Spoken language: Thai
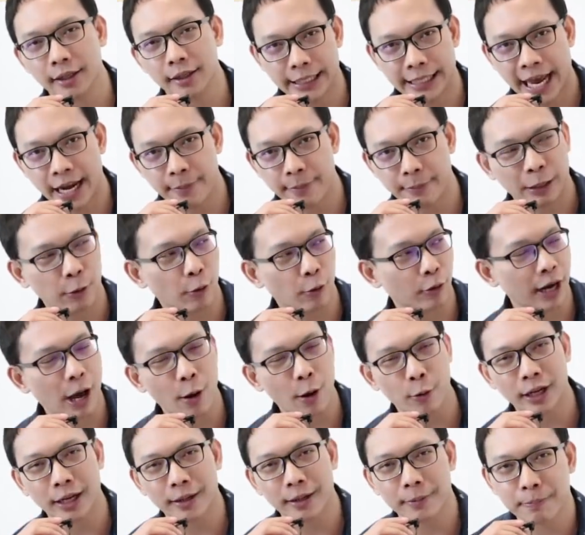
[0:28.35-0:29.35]
อีแอดมินของ
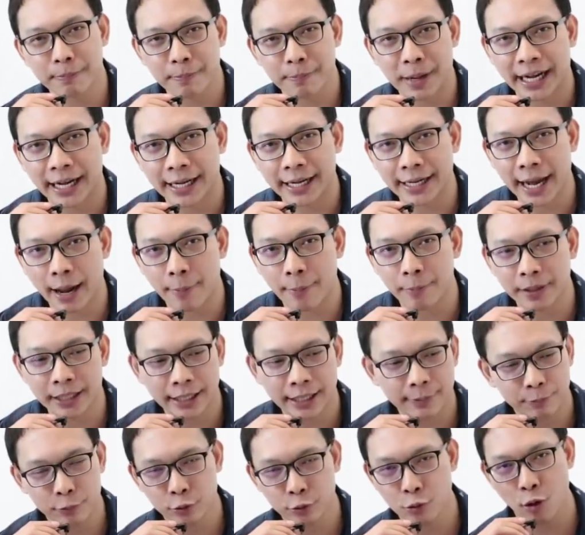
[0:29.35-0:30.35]
เราเนี่ยมันทำค
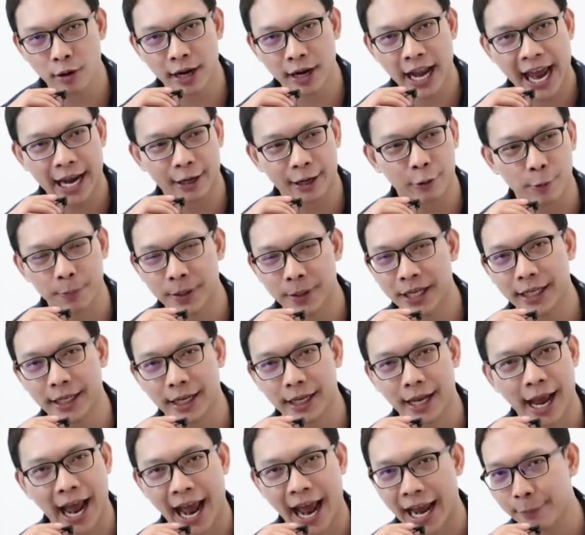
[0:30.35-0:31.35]
ลิปช่วงแรกของพี่
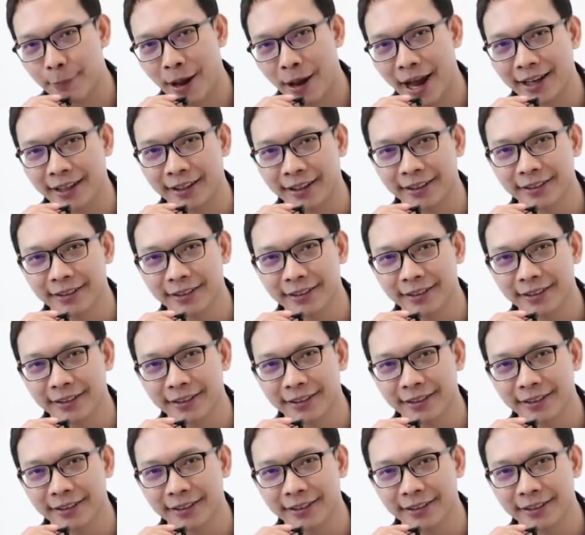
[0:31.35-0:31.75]
หายไป